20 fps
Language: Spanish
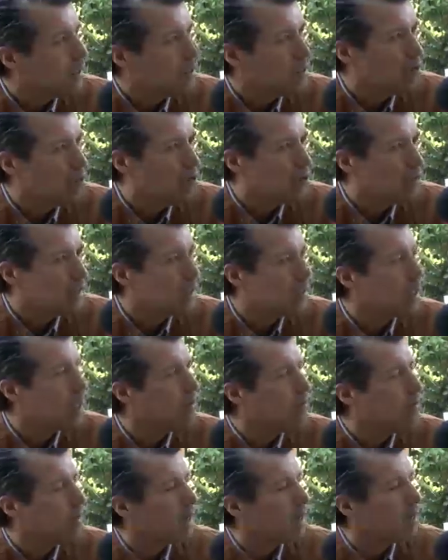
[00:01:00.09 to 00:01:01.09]
no así
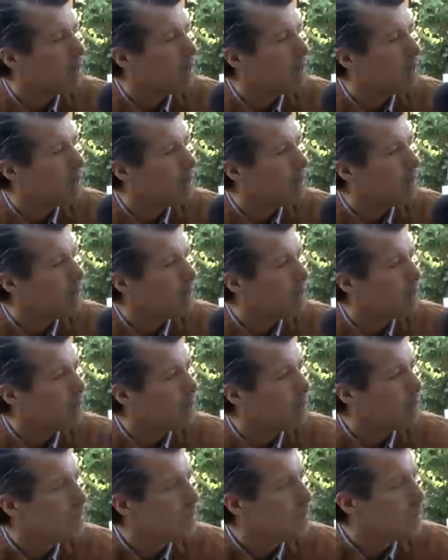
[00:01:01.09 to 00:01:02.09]
el Pleno.
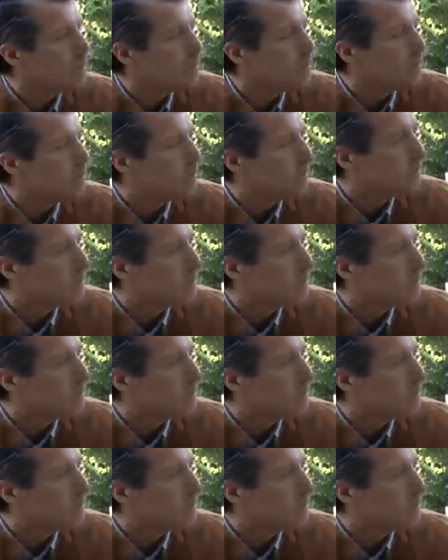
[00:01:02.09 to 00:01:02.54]
Yo